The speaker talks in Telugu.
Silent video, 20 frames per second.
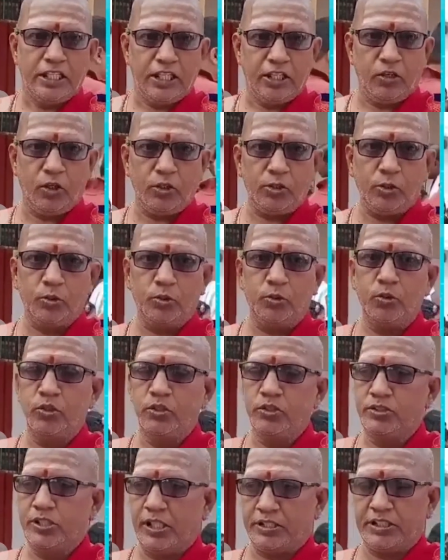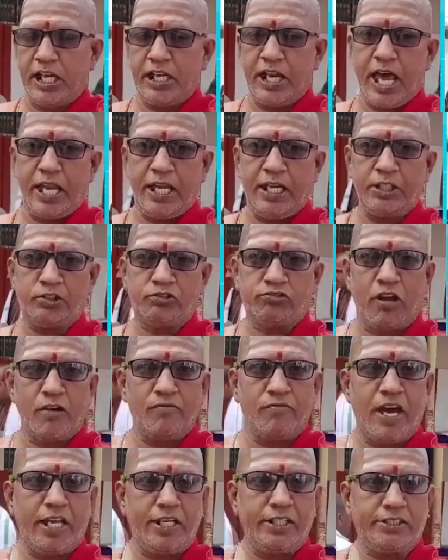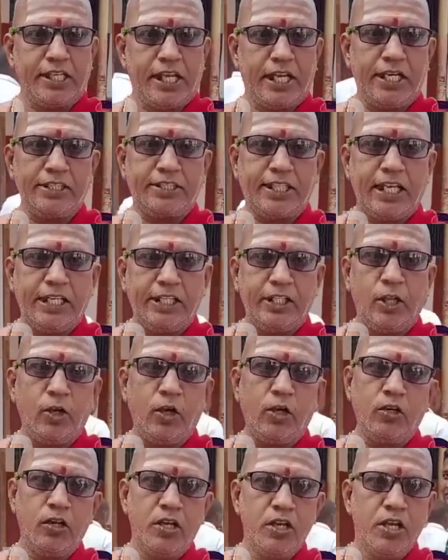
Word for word: ఈరోజు సత్యనారాయణ స్వామి వారి చరణ సన్నిధిలో